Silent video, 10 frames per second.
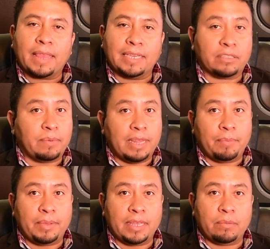Esto va a
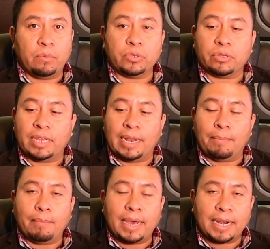depender mucho de la
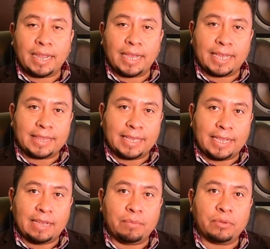marca que
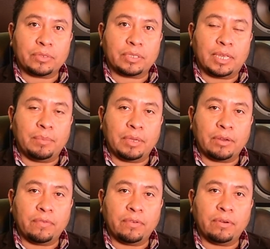tengamos del
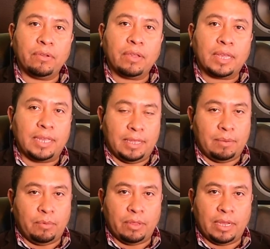micrófono y
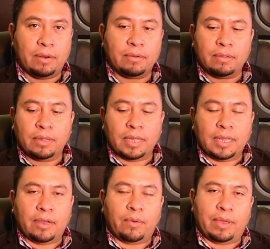del modelo.
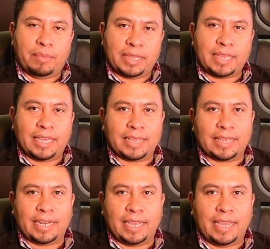Obviamente
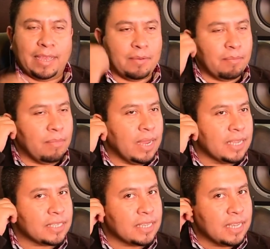entre
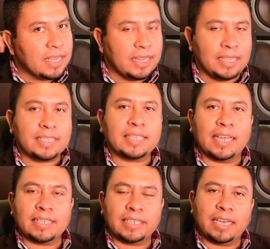más
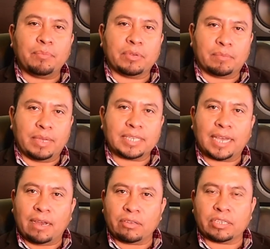distancia pues más
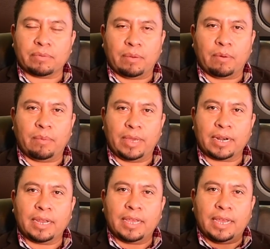caro se va a
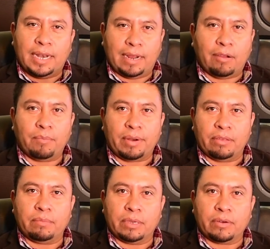volver la compra
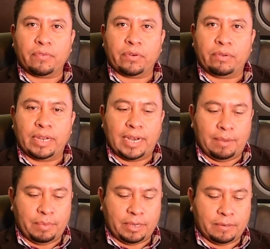de un micrófono
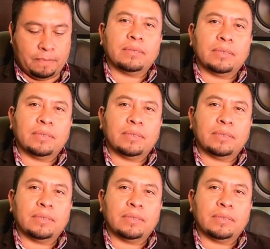inalámbrico.